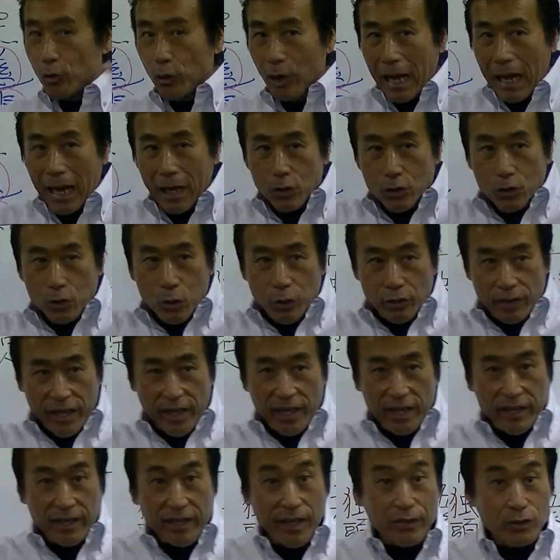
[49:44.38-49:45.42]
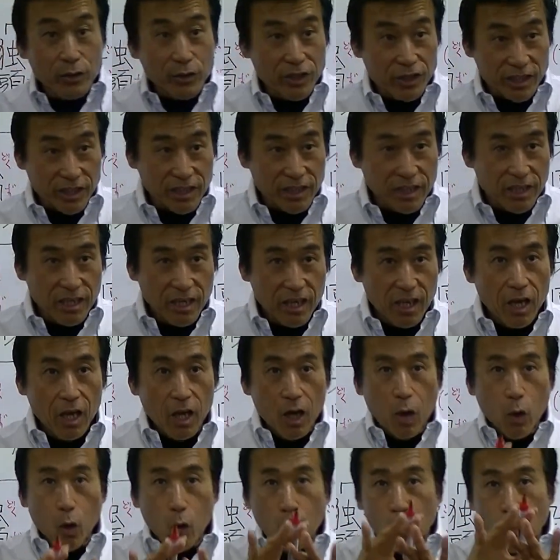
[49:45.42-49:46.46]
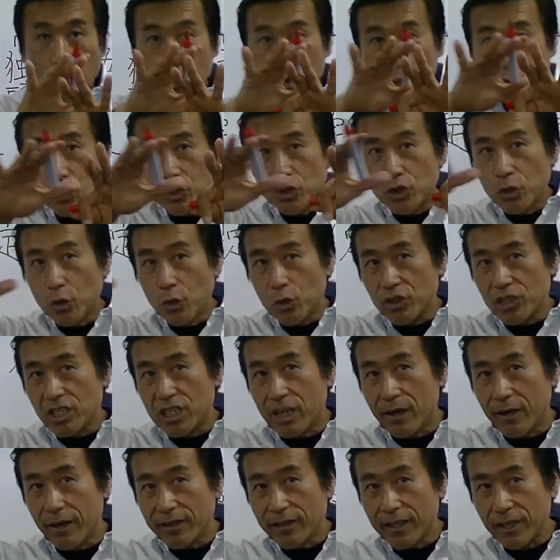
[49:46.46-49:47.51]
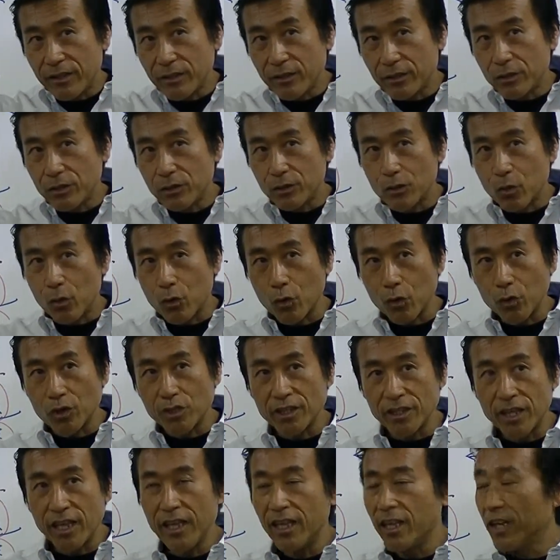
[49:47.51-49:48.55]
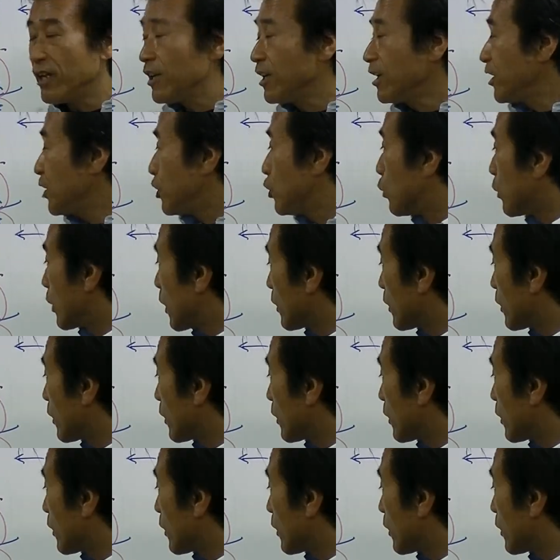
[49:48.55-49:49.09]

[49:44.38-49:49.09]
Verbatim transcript: の悪をね消すし多くの人を幸せにする心にね広